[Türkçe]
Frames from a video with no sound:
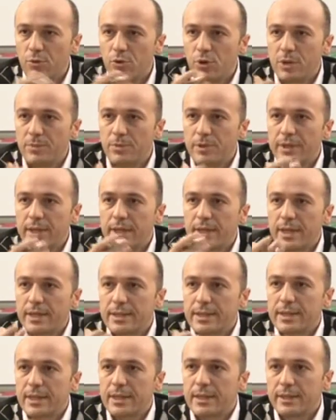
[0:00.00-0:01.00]
böyle bir
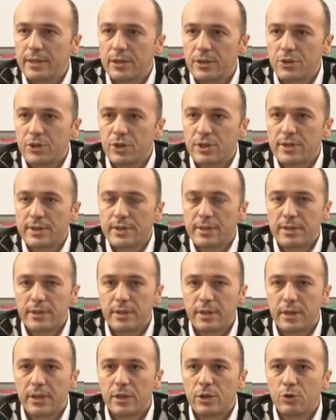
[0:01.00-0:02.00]
nedensellik ilişkisi
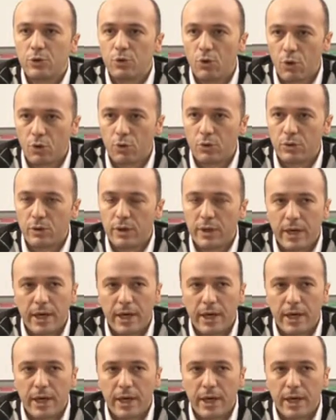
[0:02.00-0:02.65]
yok.